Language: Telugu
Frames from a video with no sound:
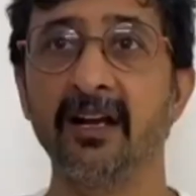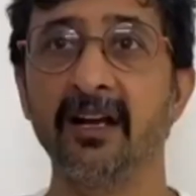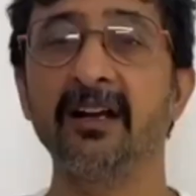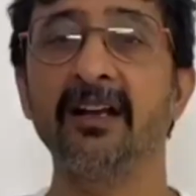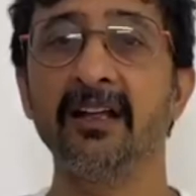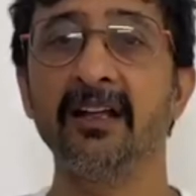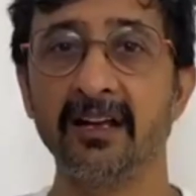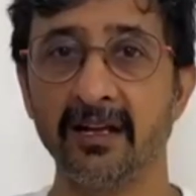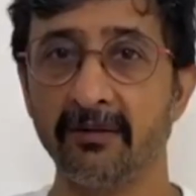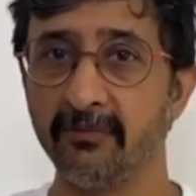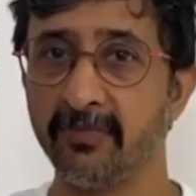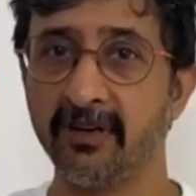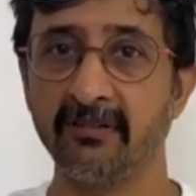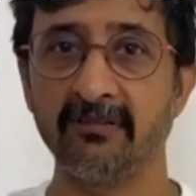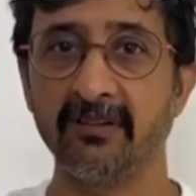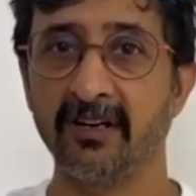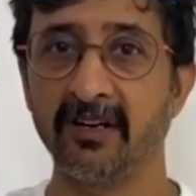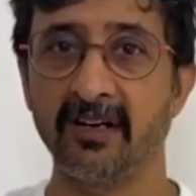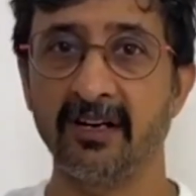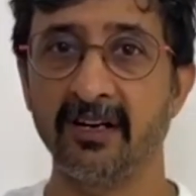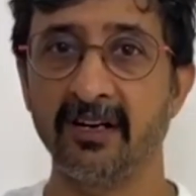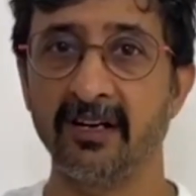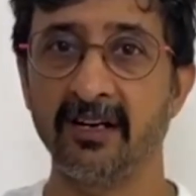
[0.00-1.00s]
అంటే నెంబర్
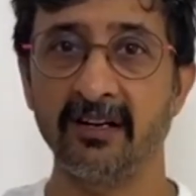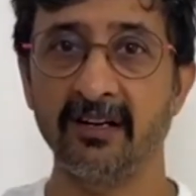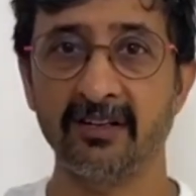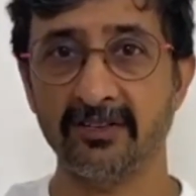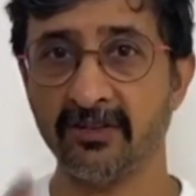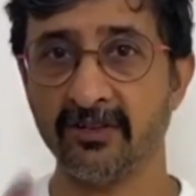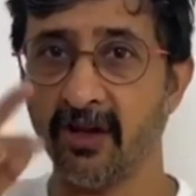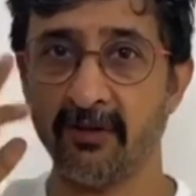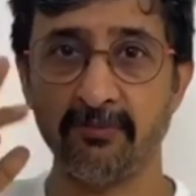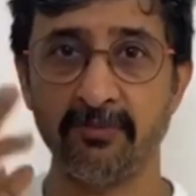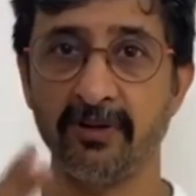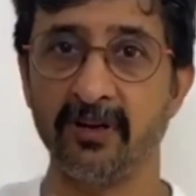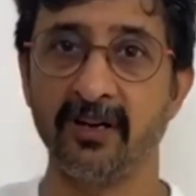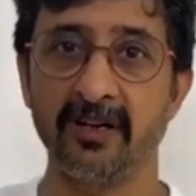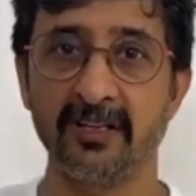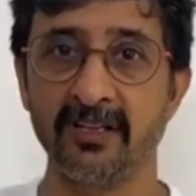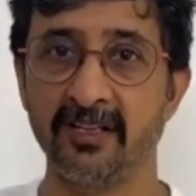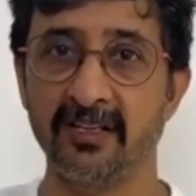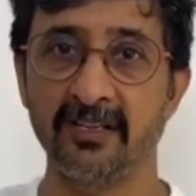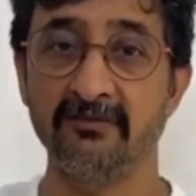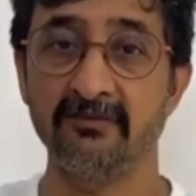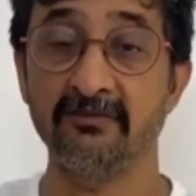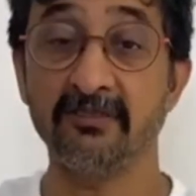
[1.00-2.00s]
వన్ అంటే టాప్ కాదు
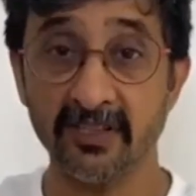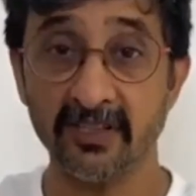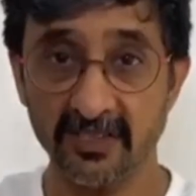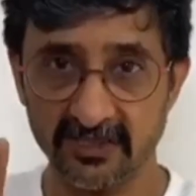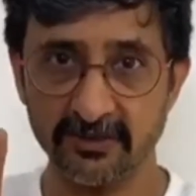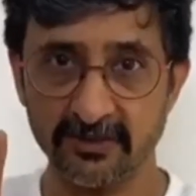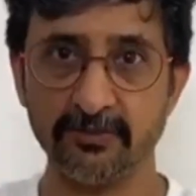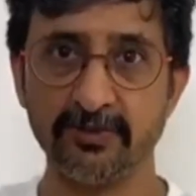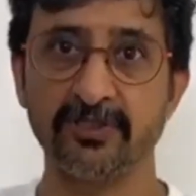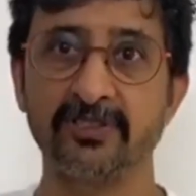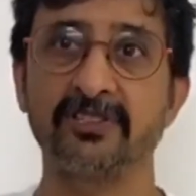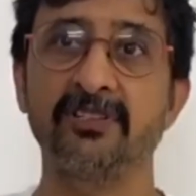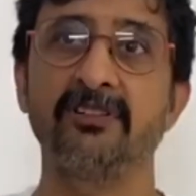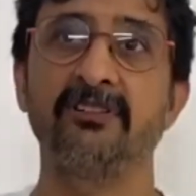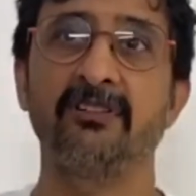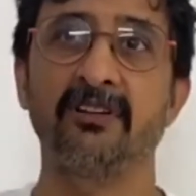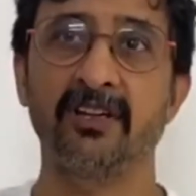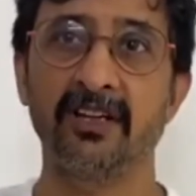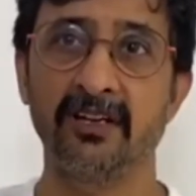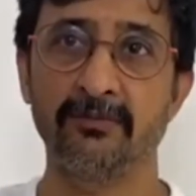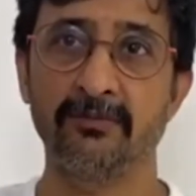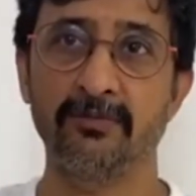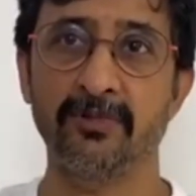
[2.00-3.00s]
అది వర్స్ట్
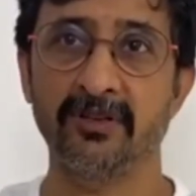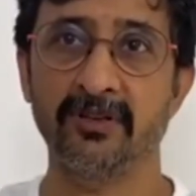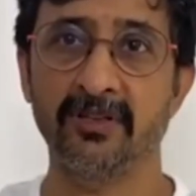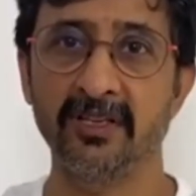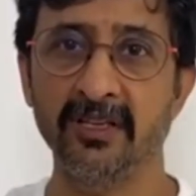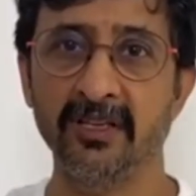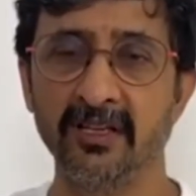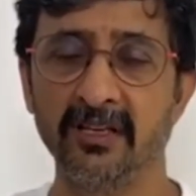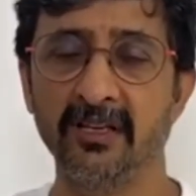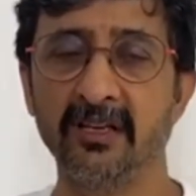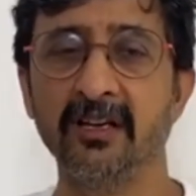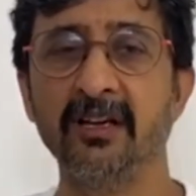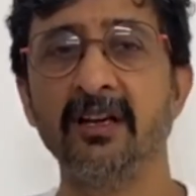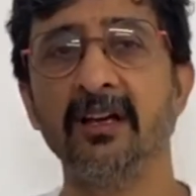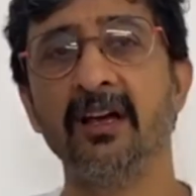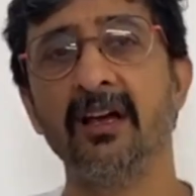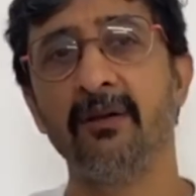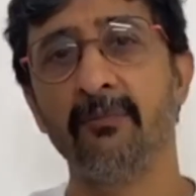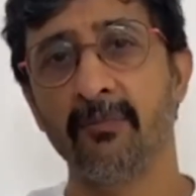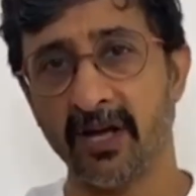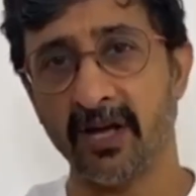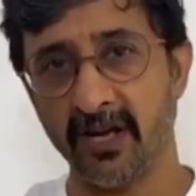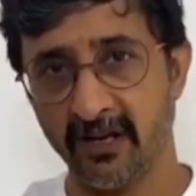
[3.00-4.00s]
పొజిషన్లోకి వెళ్ళిపోద్ది
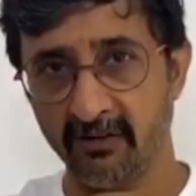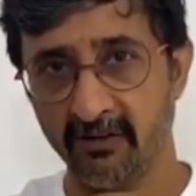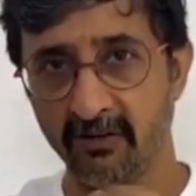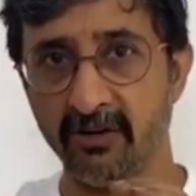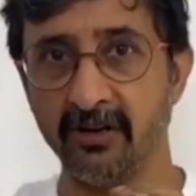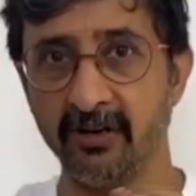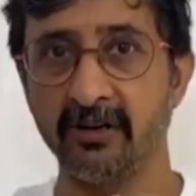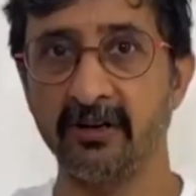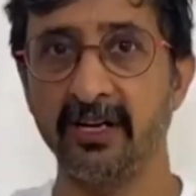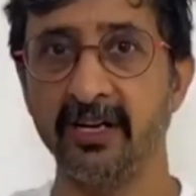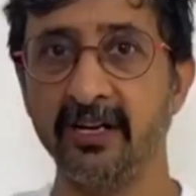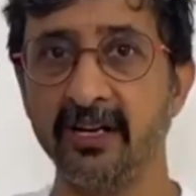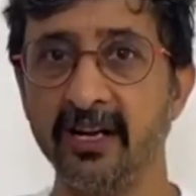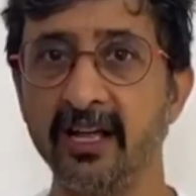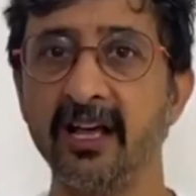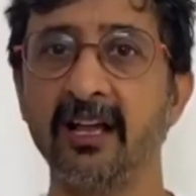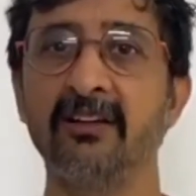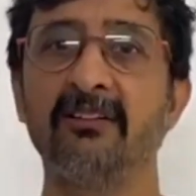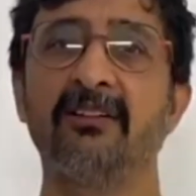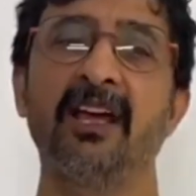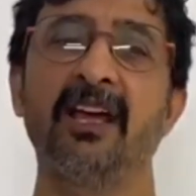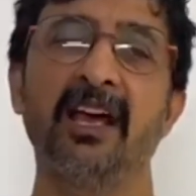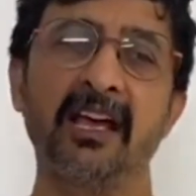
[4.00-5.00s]
మనలో
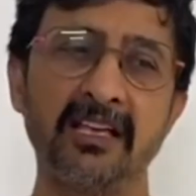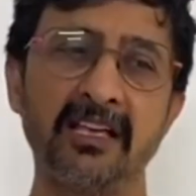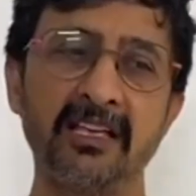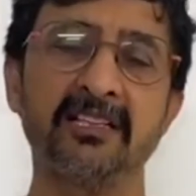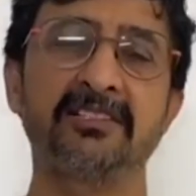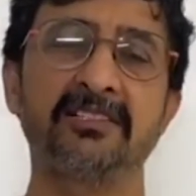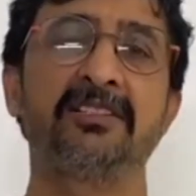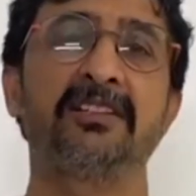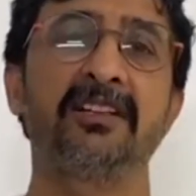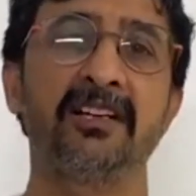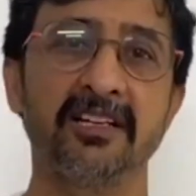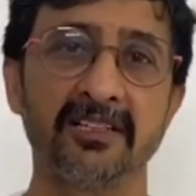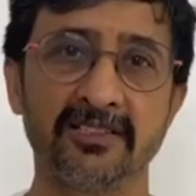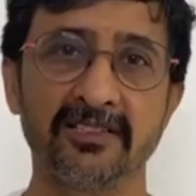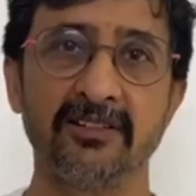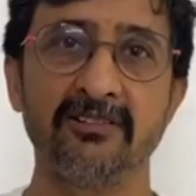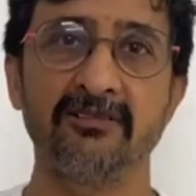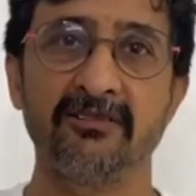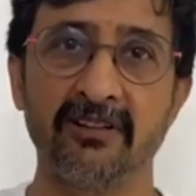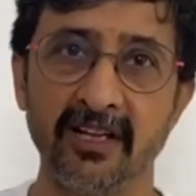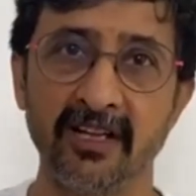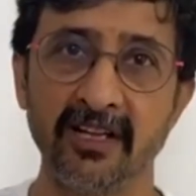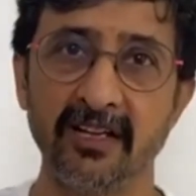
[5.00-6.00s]
ఇండియాలోనే హైయెస్ట్ కేసులు
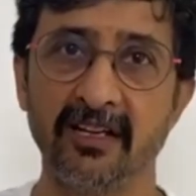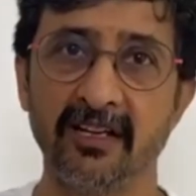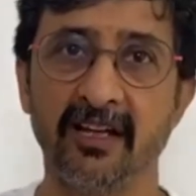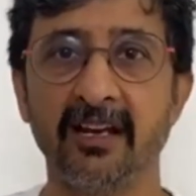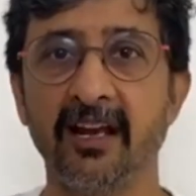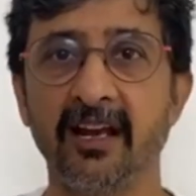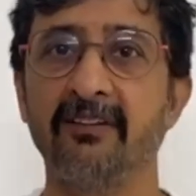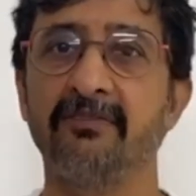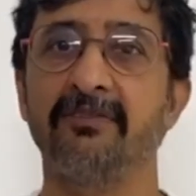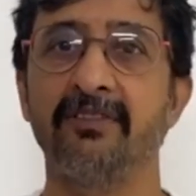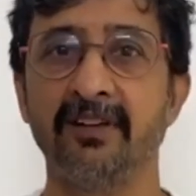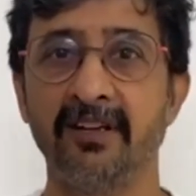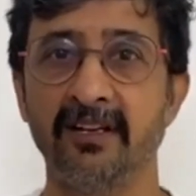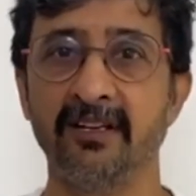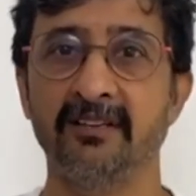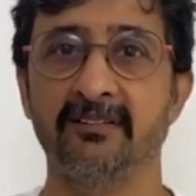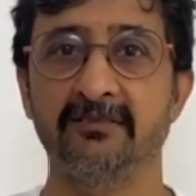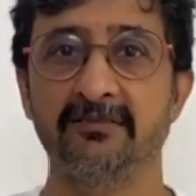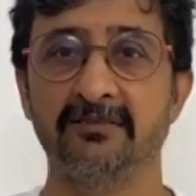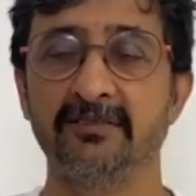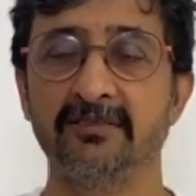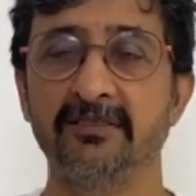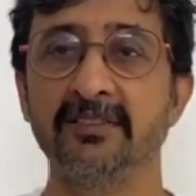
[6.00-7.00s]
ఉంటాయి అని నా ఫీలింగ్
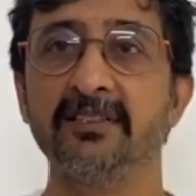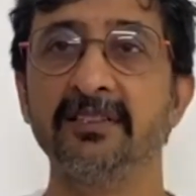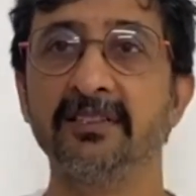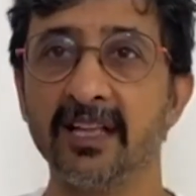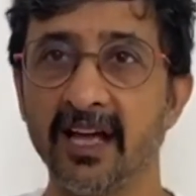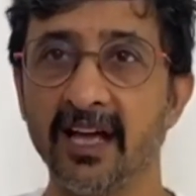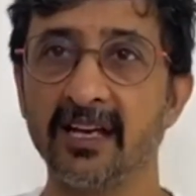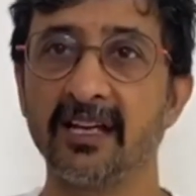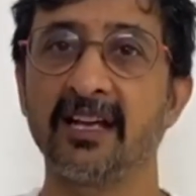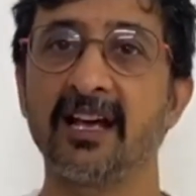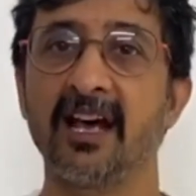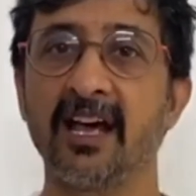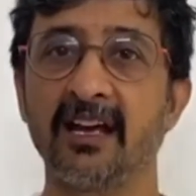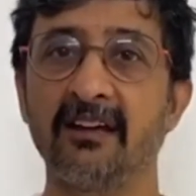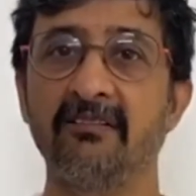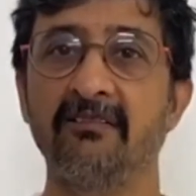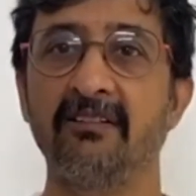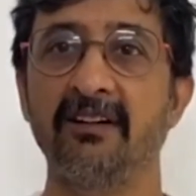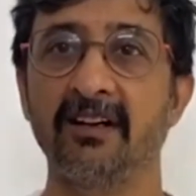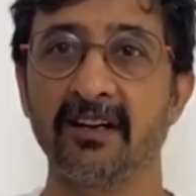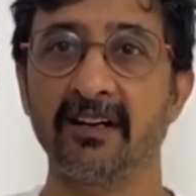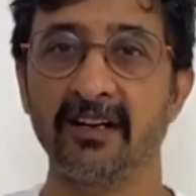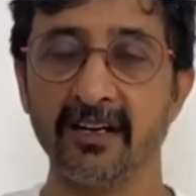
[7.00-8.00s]
దానికి కారణం
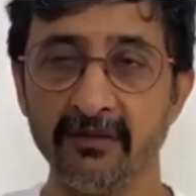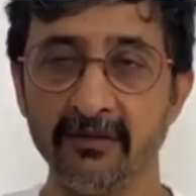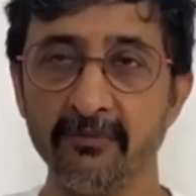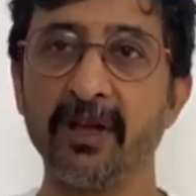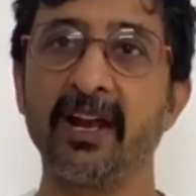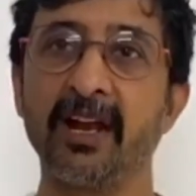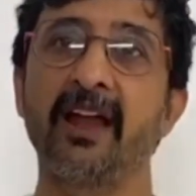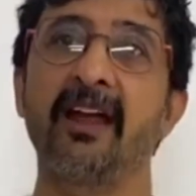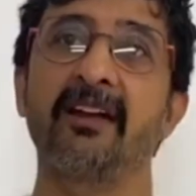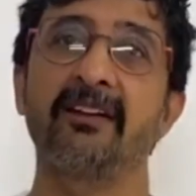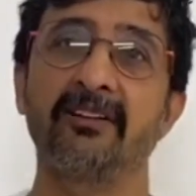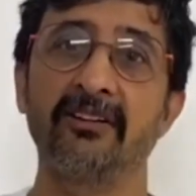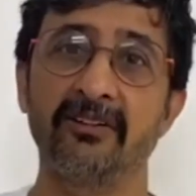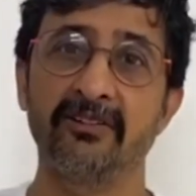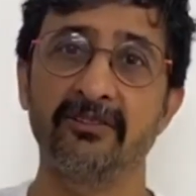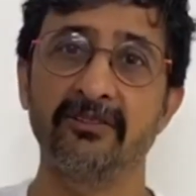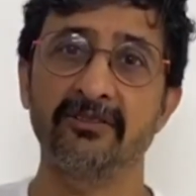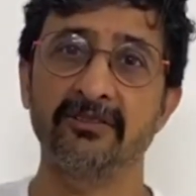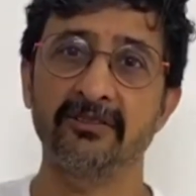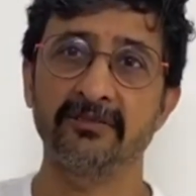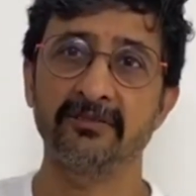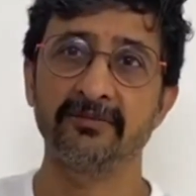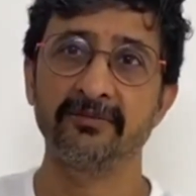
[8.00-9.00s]
ఏంటంటే మన యాటిట్యూడ్